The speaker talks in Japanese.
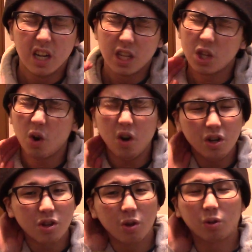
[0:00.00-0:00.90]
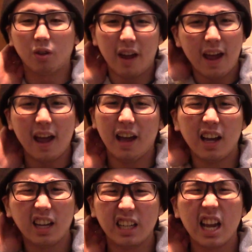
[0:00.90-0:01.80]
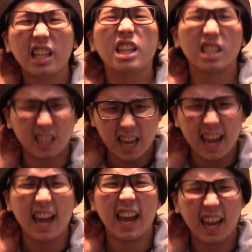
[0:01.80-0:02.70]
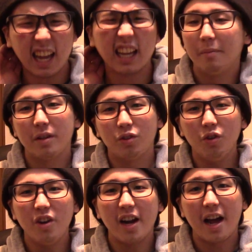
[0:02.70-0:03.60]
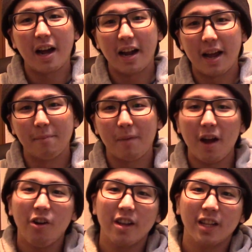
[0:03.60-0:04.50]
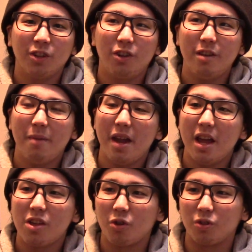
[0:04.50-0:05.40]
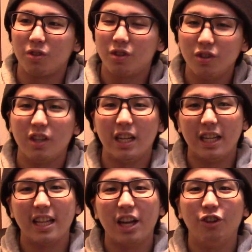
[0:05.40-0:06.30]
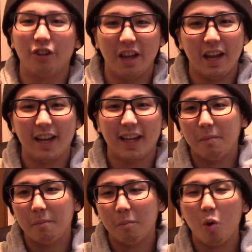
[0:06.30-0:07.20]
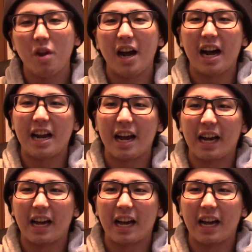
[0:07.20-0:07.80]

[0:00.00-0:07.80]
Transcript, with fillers: そういうのちょっとね嫌ですねまあそういうのはなんかねバイオハザードリベレーション2に似てるよねモイラがなん